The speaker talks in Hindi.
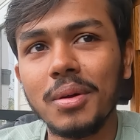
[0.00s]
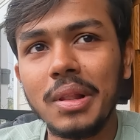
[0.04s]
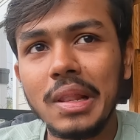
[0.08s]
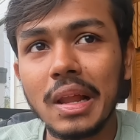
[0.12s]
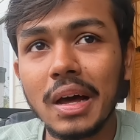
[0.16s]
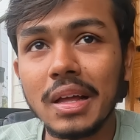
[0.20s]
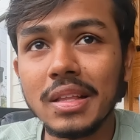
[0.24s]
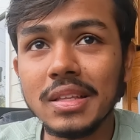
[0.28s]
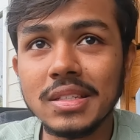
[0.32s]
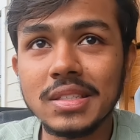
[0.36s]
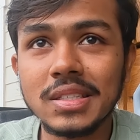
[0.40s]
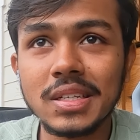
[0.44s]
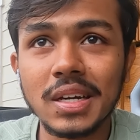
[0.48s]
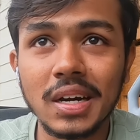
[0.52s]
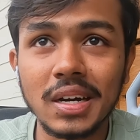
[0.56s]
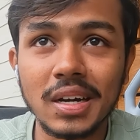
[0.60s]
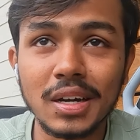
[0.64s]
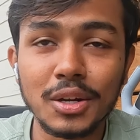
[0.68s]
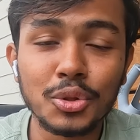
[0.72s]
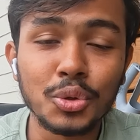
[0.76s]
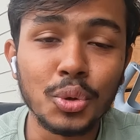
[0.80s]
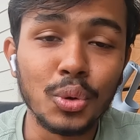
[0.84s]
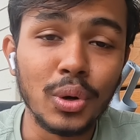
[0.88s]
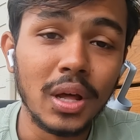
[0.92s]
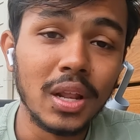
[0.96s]
लंच
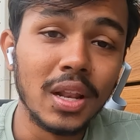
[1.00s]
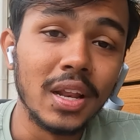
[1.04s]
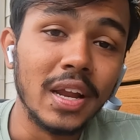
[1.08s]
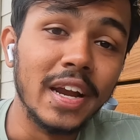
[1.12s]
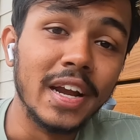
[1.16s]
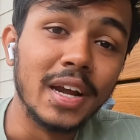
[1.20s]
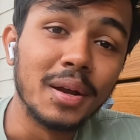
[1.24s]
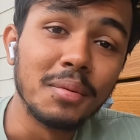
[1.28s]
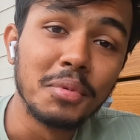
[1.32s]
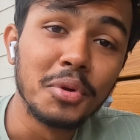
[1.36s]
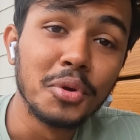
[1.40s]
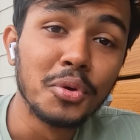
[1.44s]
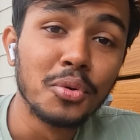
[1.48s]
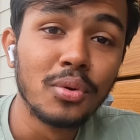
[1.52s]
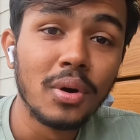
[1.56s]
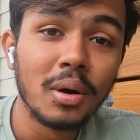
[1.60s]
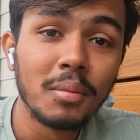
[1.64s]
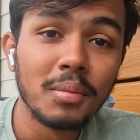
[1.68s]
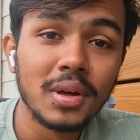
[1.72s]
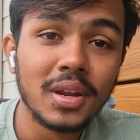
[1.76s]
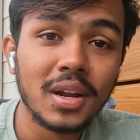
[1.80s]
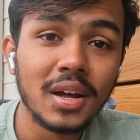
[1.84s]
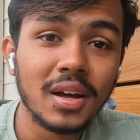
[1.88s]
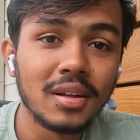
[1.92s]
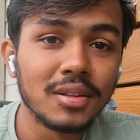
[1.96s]
अगर थोड़ा लेट भी हुआ
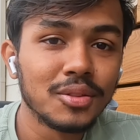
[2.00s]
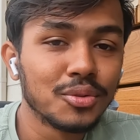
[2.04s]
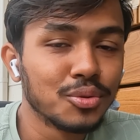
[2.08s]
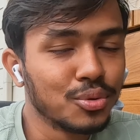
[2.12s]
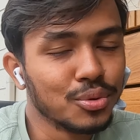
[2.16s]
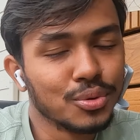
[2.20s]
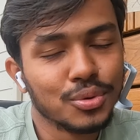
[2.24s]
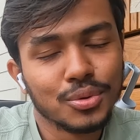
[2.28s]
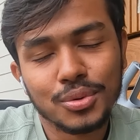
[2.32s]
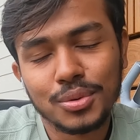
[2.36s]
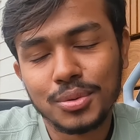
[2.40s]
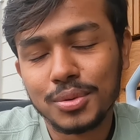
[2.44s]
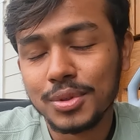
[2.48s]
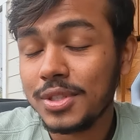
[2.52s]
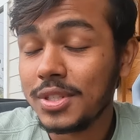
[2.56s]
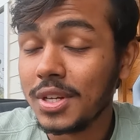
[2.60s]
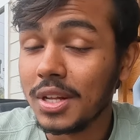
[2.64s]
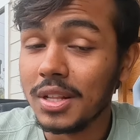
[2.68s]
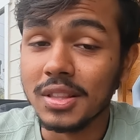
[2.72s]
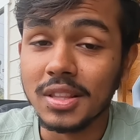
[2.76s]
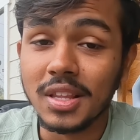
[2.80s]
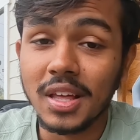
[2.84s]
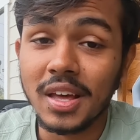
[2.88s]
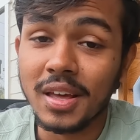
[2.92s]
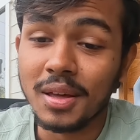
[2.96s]
मेरा तो
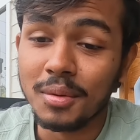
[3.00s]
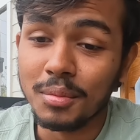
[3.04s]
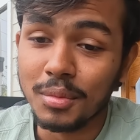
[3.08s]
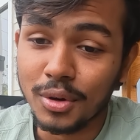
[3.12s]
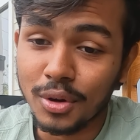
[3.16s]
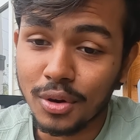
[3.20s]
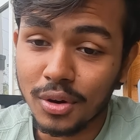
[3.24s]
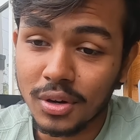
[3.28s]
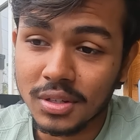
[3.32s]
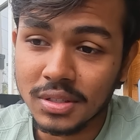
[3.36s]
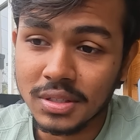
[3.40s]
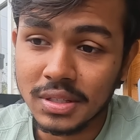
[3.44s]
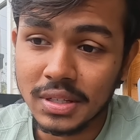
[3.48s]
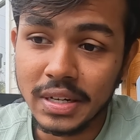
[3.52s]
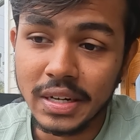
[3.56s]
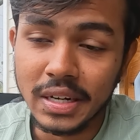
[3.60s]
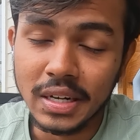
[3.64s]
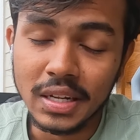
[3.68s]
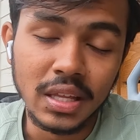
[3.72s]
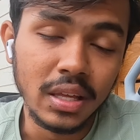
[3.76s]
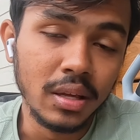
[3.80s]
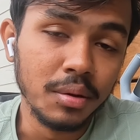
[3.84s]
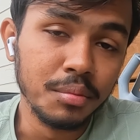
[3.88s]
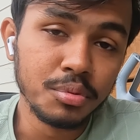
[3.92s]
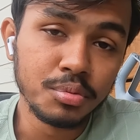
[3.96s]
चलता है बिकॉज
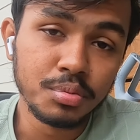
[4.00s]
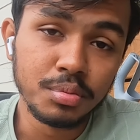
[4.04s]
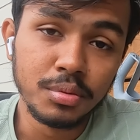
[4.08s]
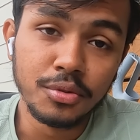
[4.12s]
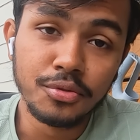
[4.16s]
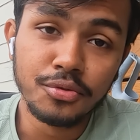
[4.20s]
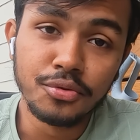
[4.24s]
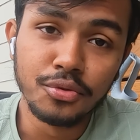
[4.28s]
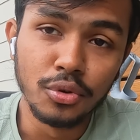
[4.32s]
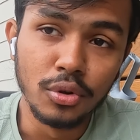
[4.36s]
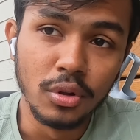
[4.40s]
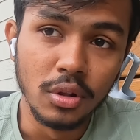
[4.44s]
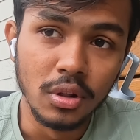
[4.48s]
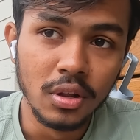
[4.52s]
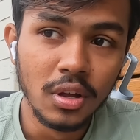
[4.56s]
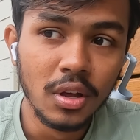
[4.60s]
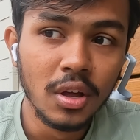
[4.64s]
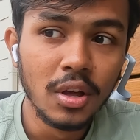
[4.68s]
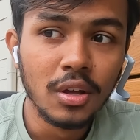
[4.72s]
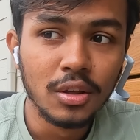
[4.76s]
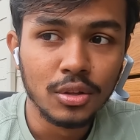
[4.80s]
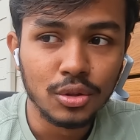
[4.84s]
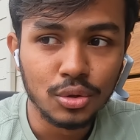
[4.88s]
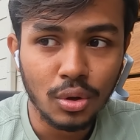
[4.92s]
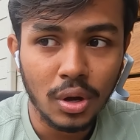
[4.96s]
इट कीप्स मी फुल
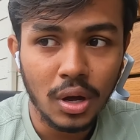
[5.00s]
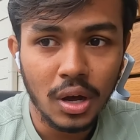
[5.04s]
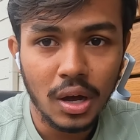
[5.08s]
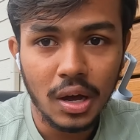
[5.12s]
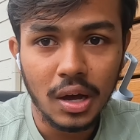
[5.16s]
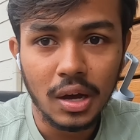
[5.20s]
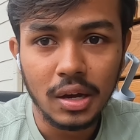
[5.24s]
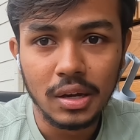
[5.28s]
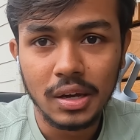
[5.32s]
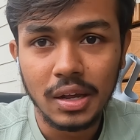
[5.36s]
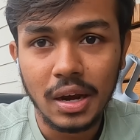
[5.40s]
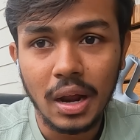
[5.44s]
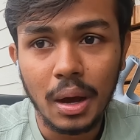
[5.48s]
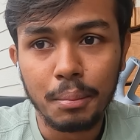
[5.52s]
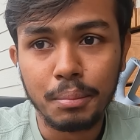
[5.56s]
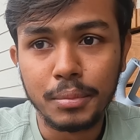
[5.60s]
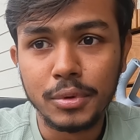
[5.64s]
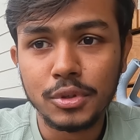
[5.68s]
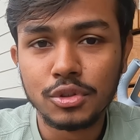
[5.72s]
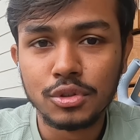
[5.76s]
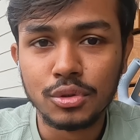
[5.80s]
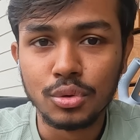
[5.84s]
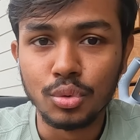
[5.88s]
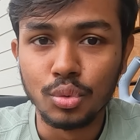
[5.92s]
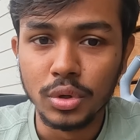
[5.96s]
तो हाँ अगर आप
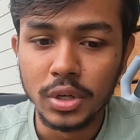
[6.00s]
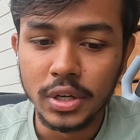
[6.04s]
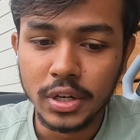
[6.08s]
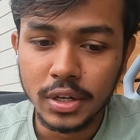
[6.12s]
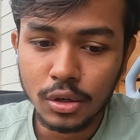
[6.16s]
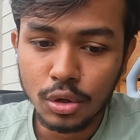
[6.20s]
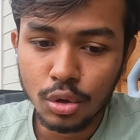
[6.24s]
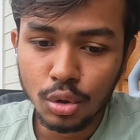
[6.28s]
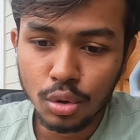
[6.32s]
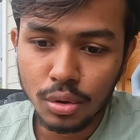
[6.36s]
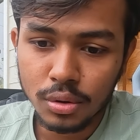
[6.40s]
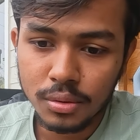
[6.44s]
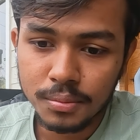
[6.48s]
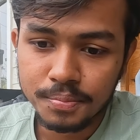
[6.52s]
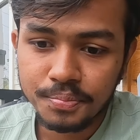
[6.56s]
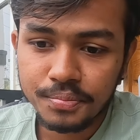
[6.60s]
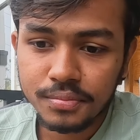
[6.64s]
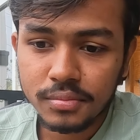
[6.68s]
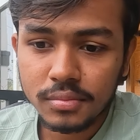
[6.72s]
भी स्टूडेंट हो